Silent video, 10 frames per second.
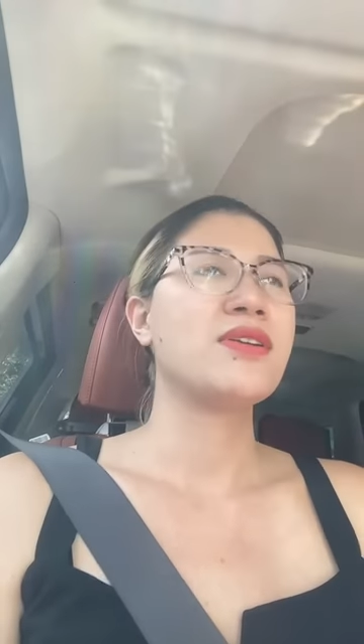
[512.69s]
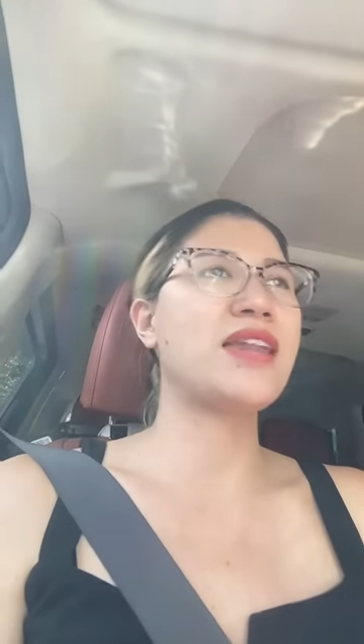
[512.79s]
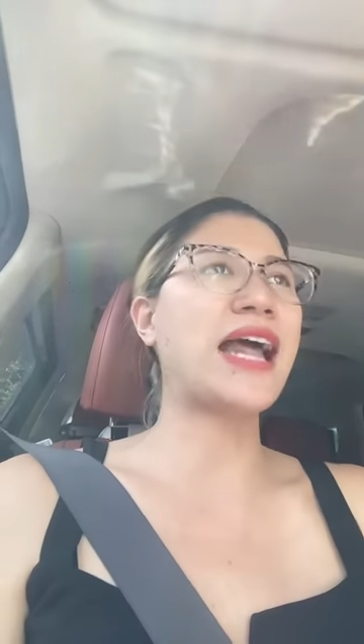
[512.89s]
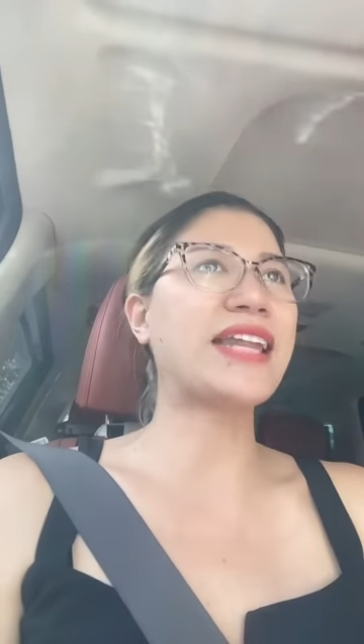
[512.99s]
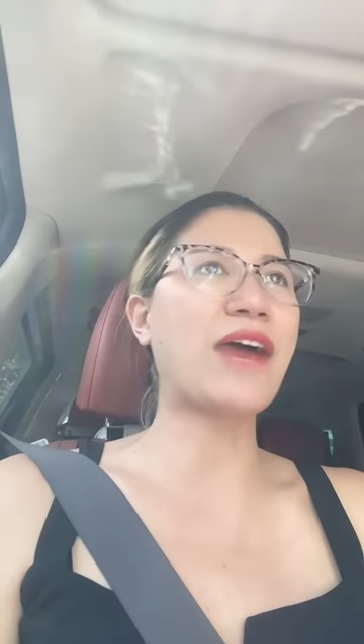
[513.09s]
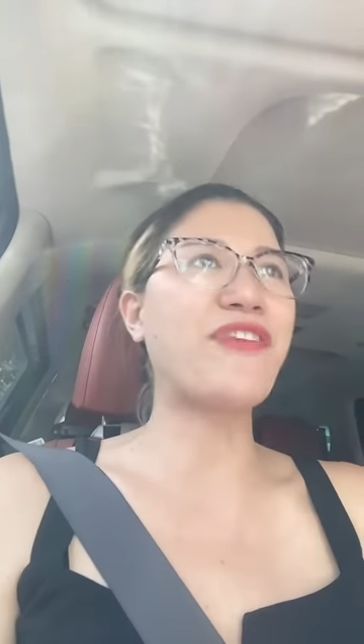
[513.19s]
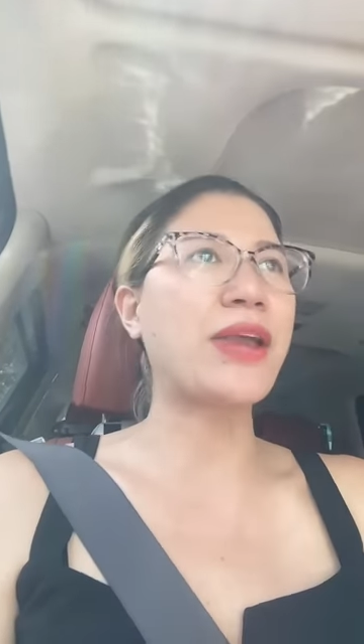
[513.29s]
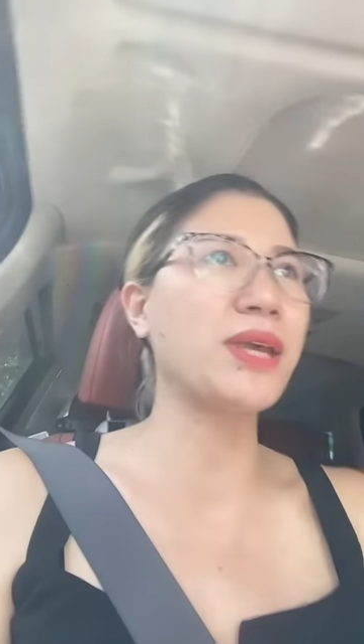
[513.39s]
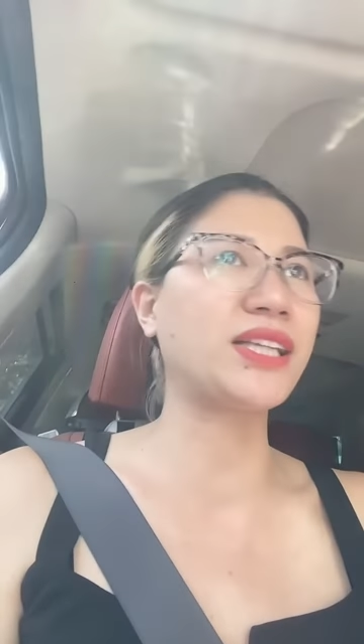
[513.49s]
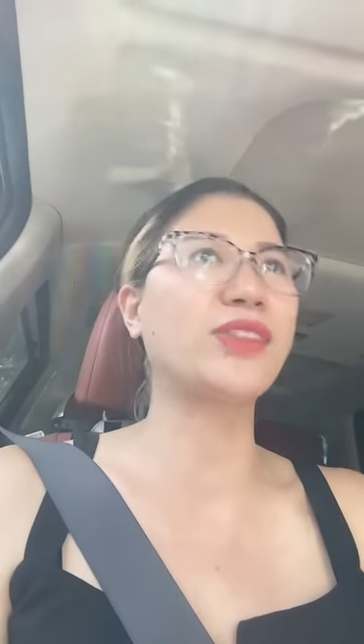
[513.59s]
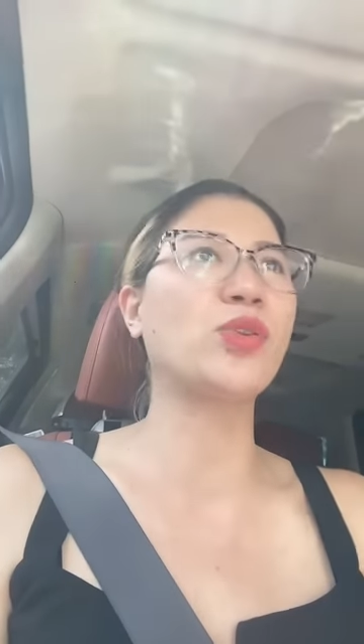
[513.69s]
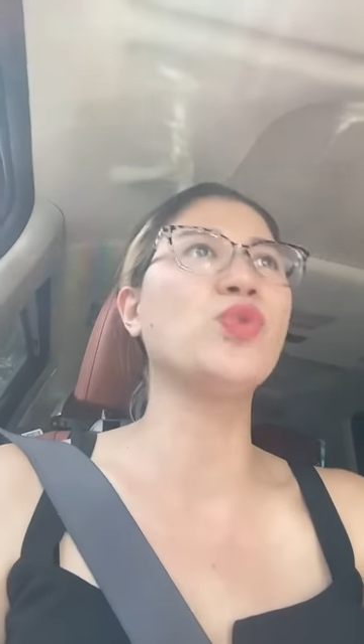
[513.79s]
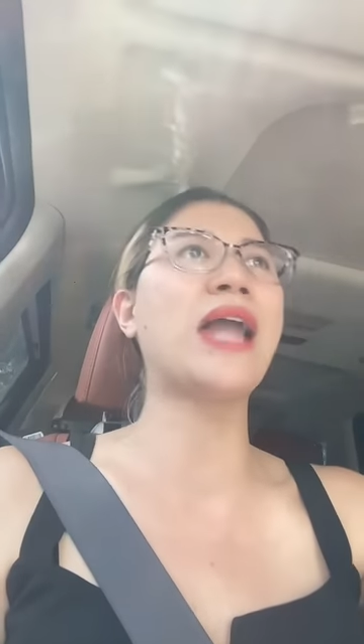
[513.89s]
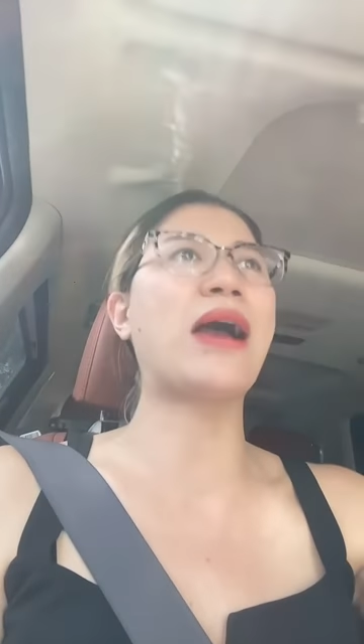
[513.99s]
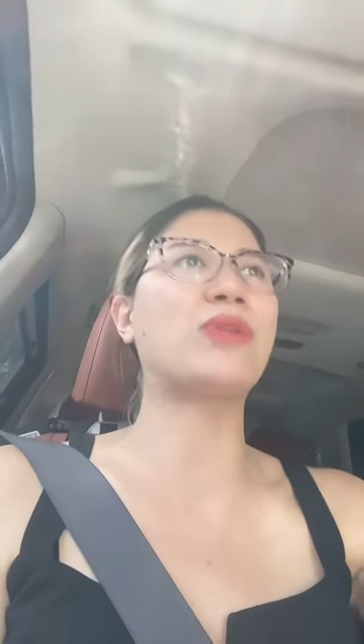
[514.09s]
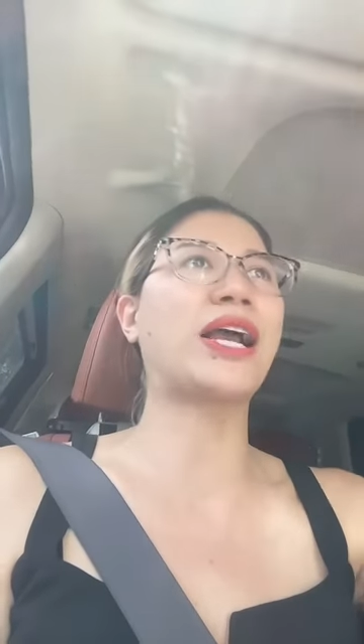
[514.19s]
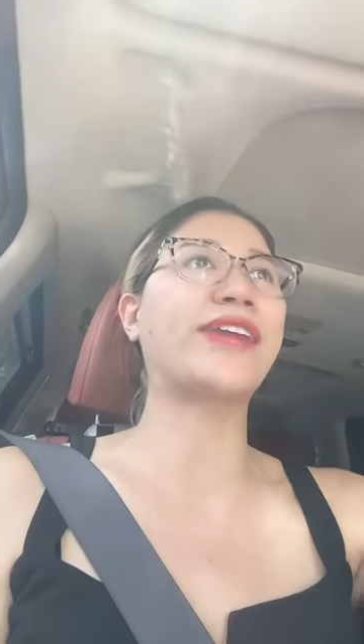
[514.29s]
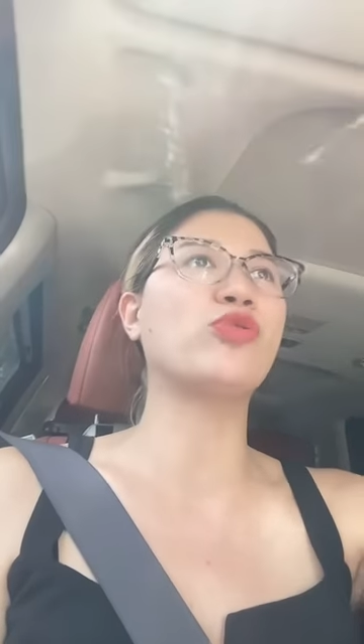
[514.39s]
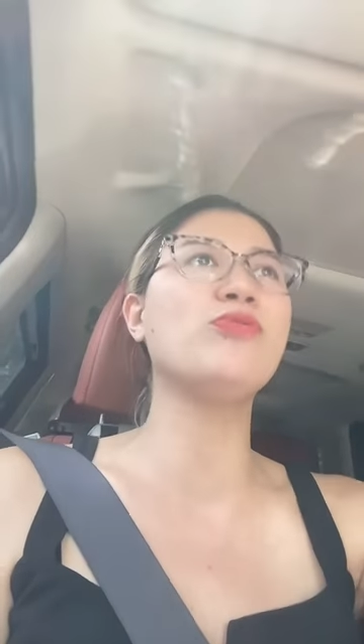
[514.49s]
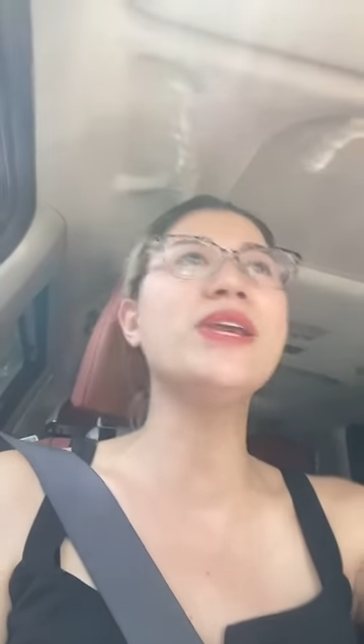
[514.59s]
là đã phải biết cái túi nào là
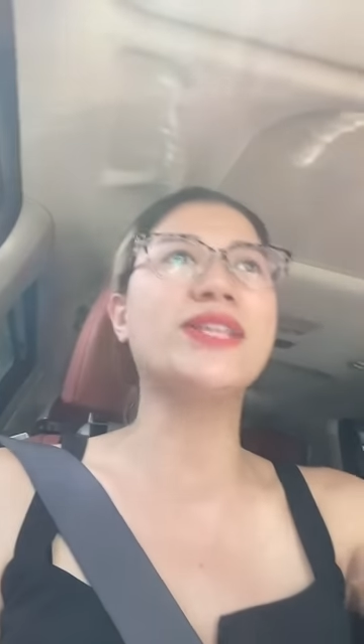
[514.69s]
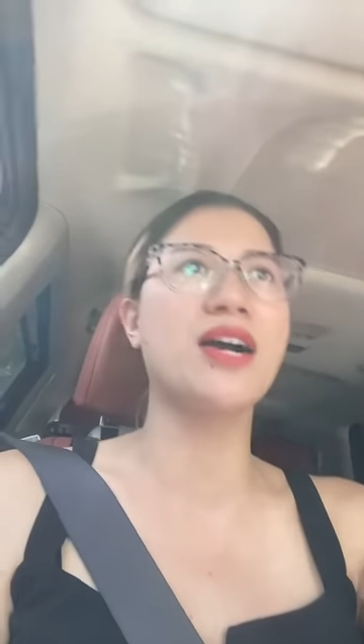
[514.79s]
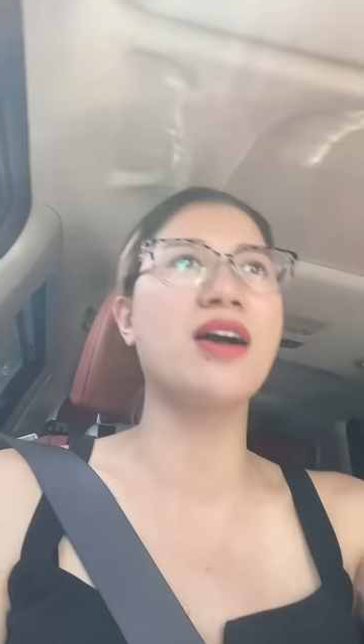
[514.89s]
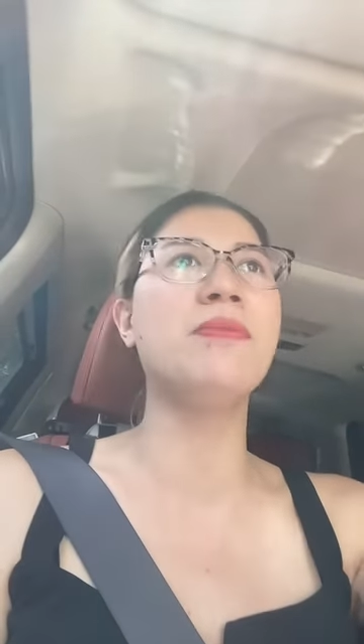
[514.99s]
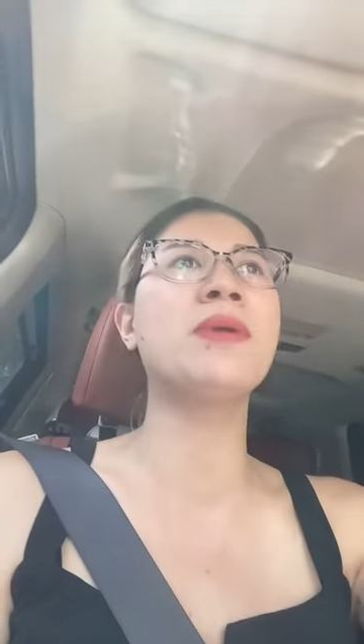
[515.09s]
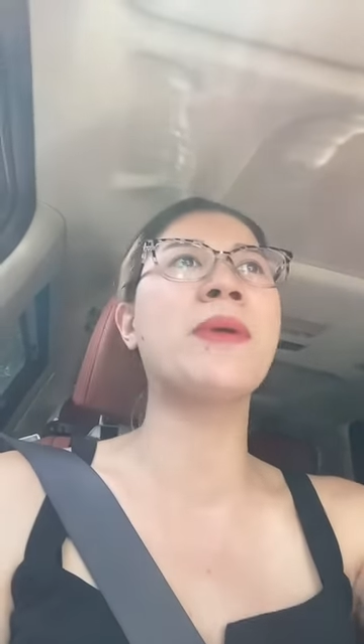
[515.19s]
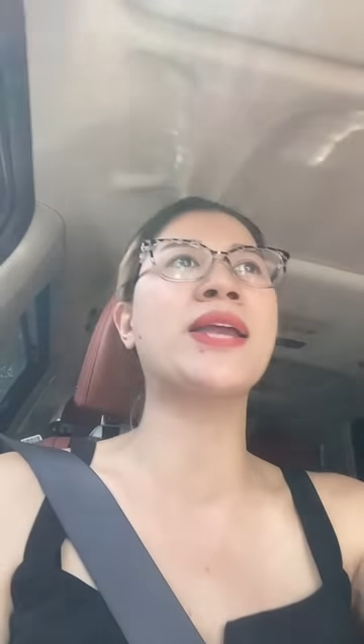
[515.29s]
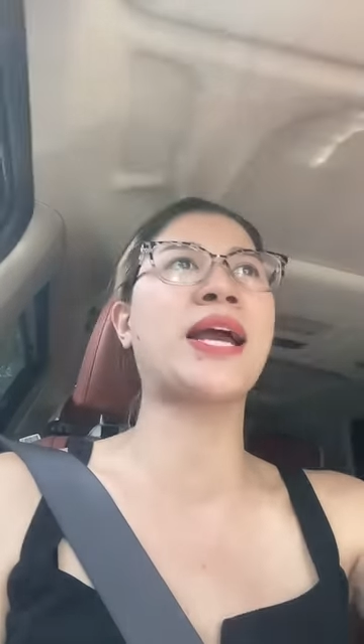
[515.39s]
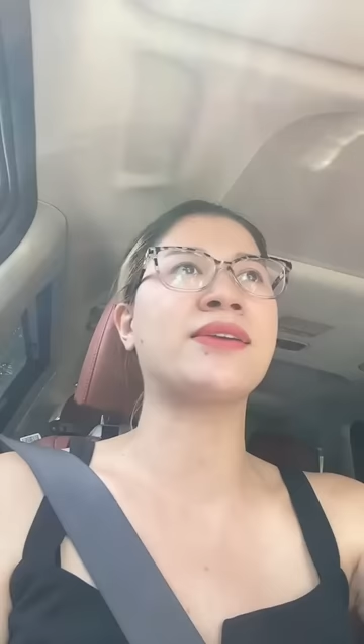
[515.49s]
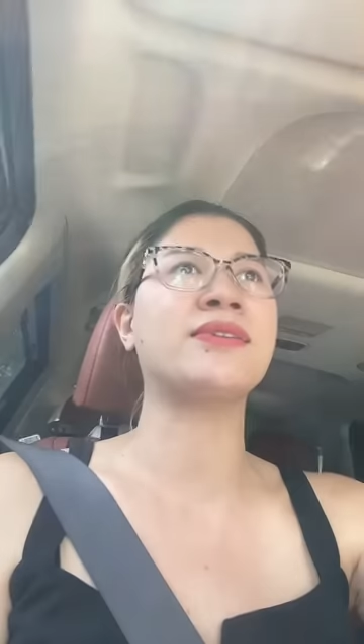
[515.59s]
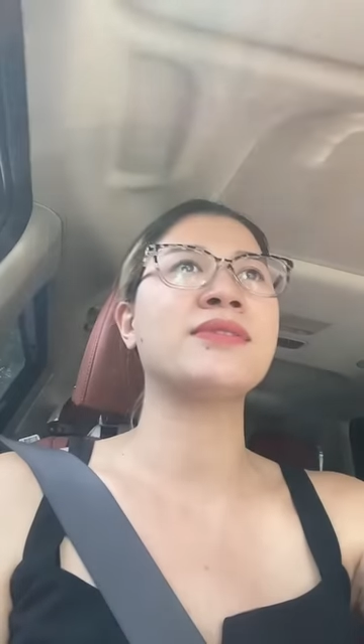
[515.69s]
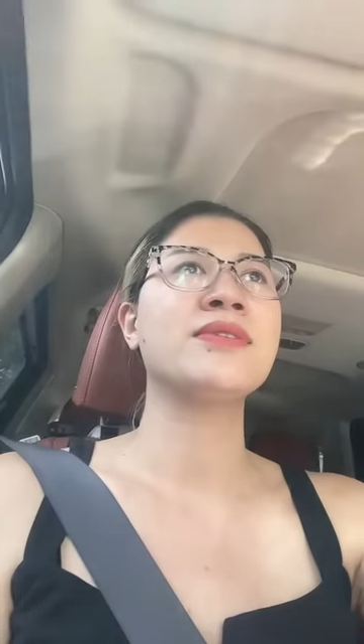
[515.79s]
cái túi bị chờ mười mấy ngày.